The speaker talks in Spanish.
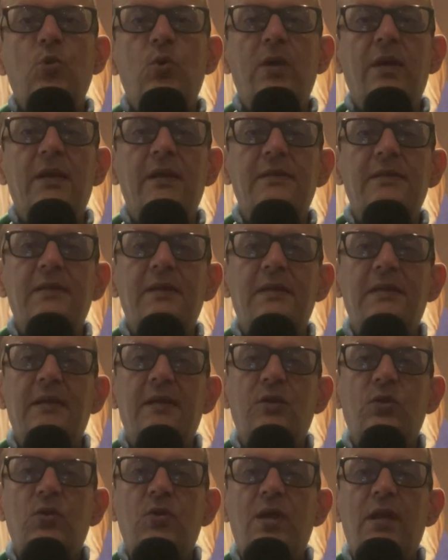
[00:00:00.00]
tú eres
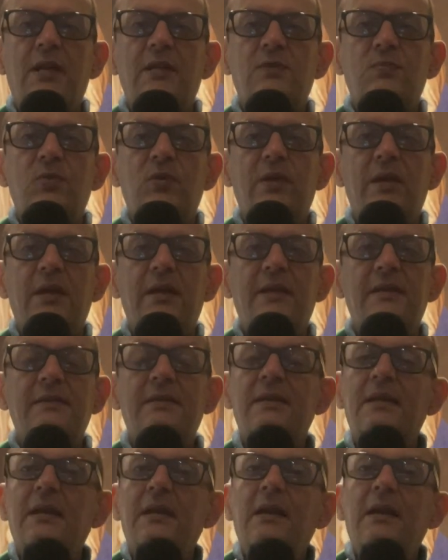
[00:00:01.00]
entre todas las
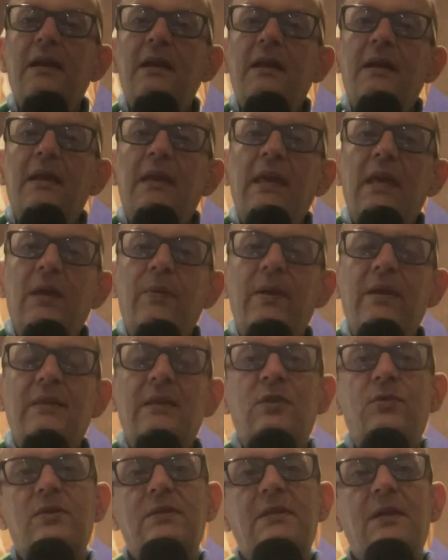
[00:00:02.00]
mujeres y
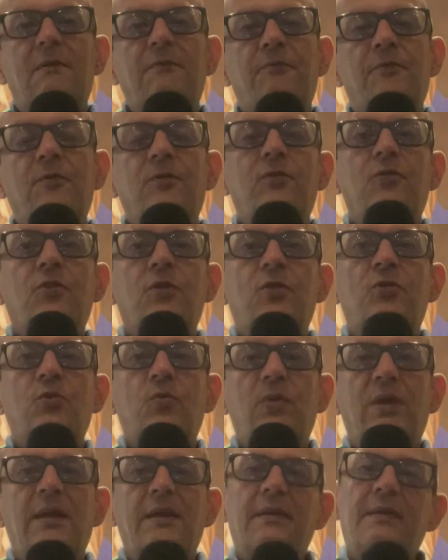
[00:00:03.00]
bendito es el fruto de
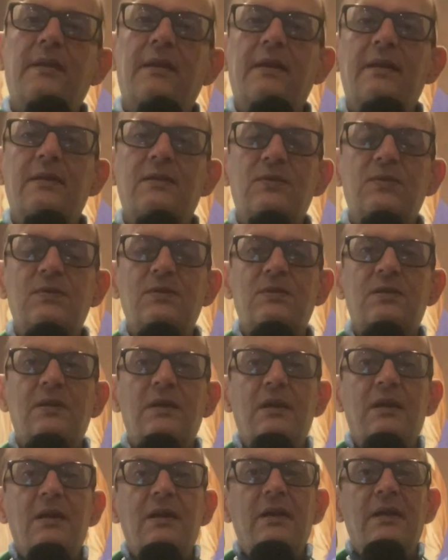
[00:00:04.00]
tu vientre Jesús.
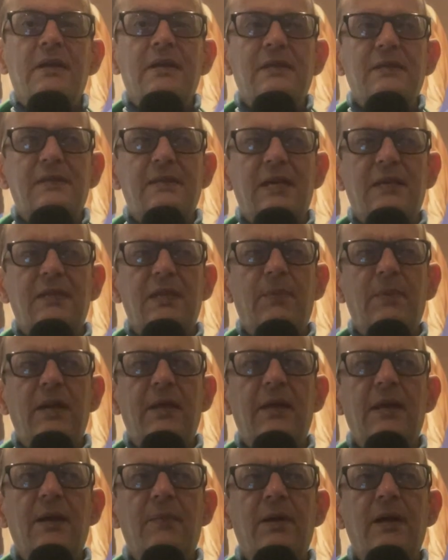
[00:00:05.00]
Santa
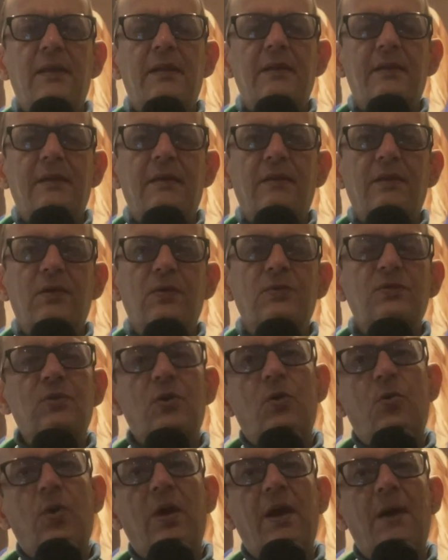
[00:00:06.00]
María, Madre de Dios,
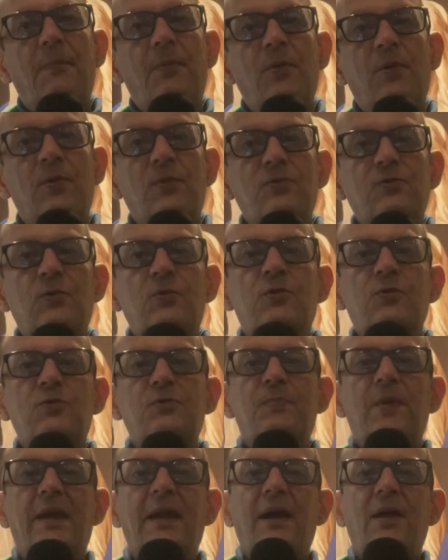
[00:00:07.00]
ruega por
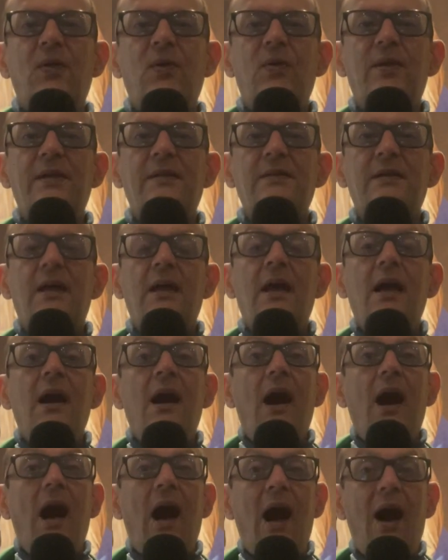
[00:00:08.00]
nosotros pecadores,
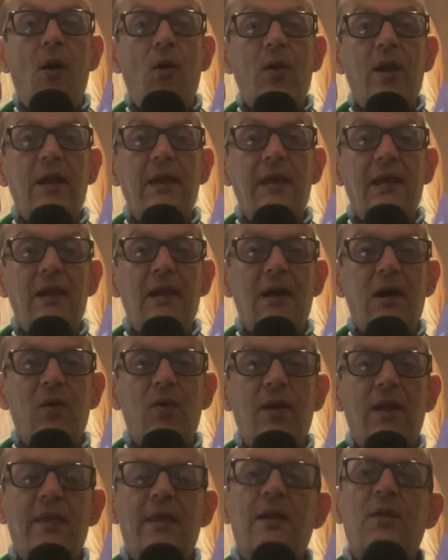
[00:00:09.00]
ahora y en la
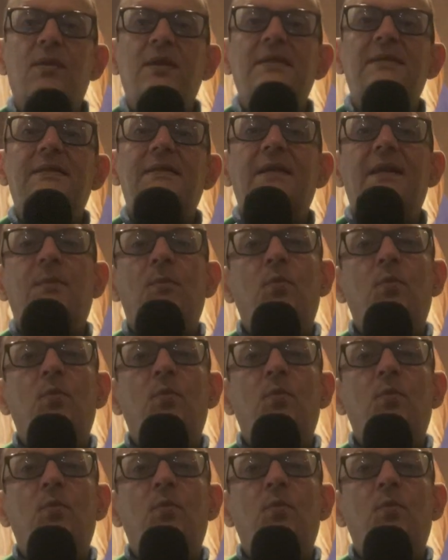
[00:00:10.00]
hora de nuestra